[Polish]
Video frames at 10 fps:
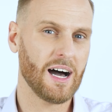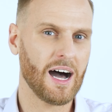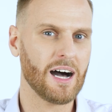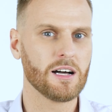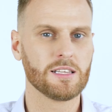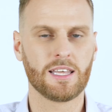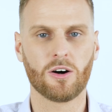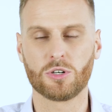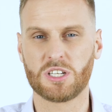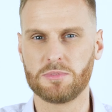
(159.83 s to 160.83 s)
a te
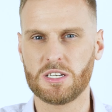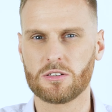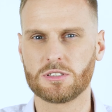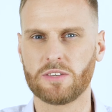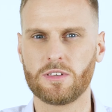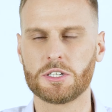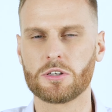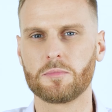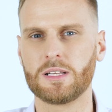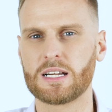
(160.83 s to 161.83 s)

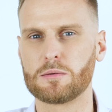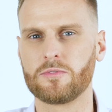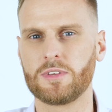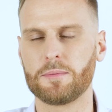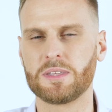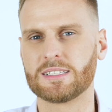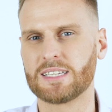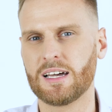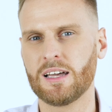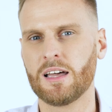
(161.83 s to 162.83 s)
80-90 mg witaminy
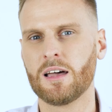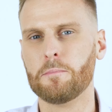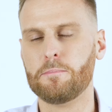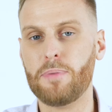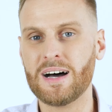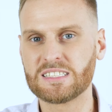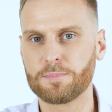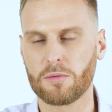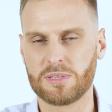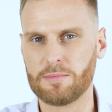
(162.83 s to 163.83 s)
C
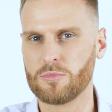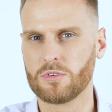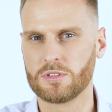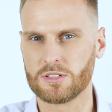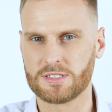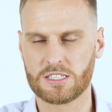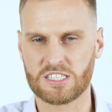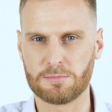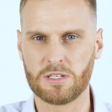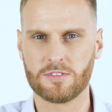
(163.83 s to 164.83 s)
bez problemu
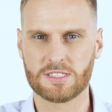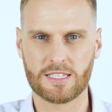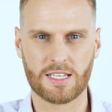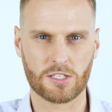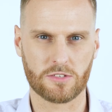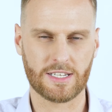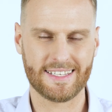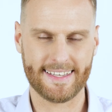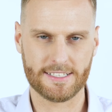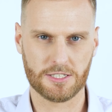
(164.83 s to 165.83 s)
dostarczamy w
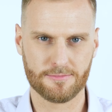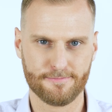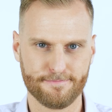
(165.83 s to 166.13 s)
standardowej diecie.